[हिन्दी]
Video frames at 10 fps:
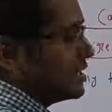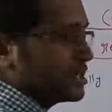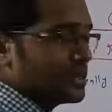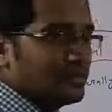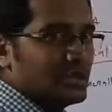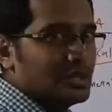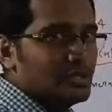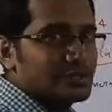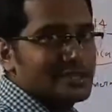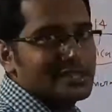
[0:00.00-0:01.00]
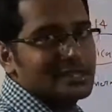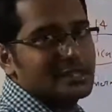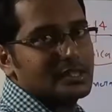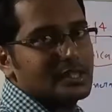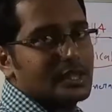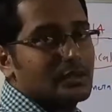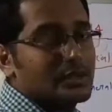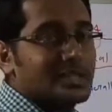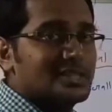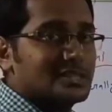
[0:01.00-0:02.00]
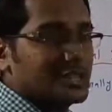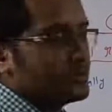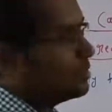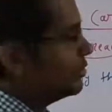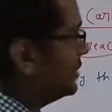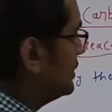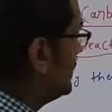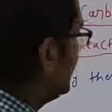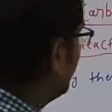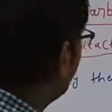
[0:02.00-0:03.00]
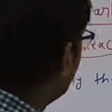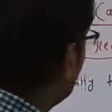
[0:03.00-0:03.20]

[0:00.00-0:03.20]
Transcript: कम वाली ऑक्सीडेशन स्टेट क्या होती है स्टेबल होती है ठीक है